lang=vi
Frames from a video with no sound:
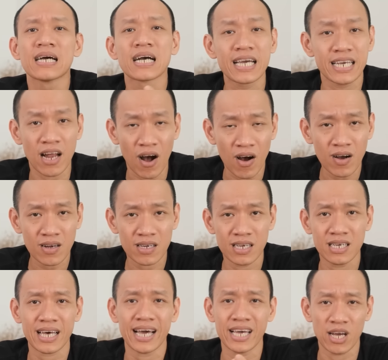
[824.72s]
khi đó
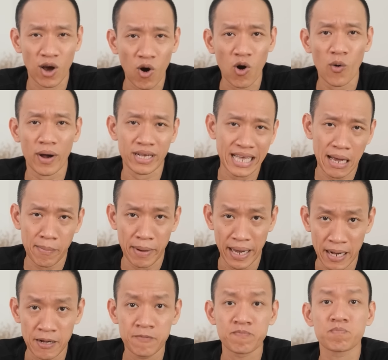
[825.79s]
thì thầy cô hoặc cha
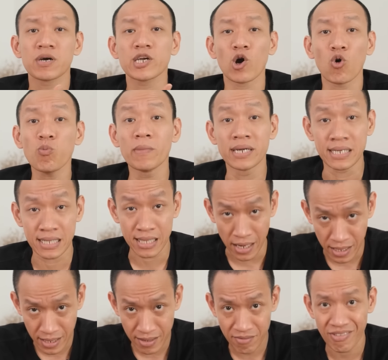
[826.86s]
mẹ mới đủ bình
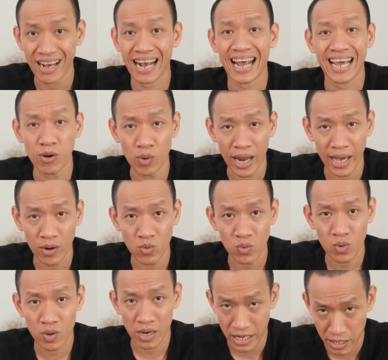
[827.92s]
tĩnh và khéo léo
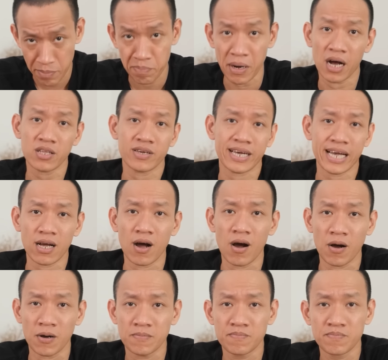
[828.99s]
để giúp đỡ cho các
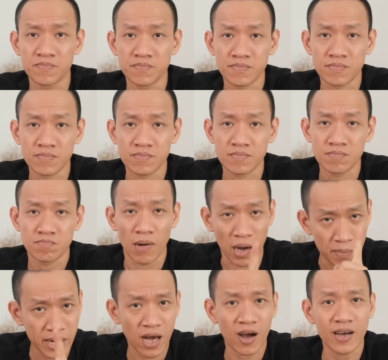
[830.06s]
con.
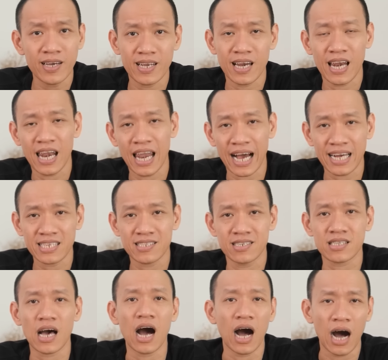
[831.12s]
Bởi mới nói là cái
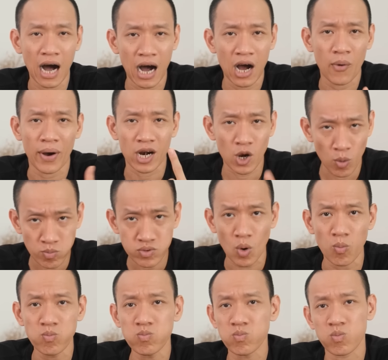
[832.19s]
sự thờ ơ hoặc lúng
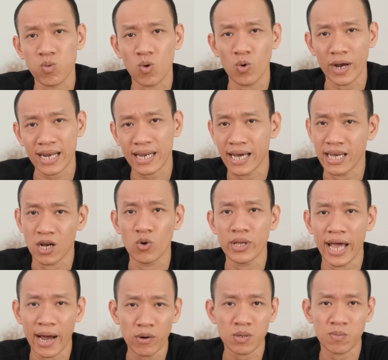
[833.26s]
túng của các thầy cô
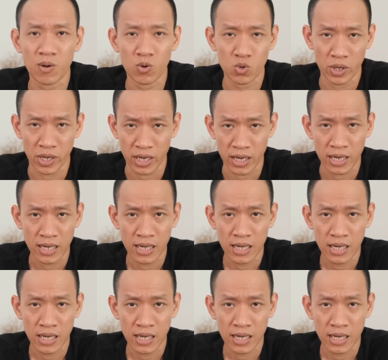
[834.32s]
giáo trong câu chuyện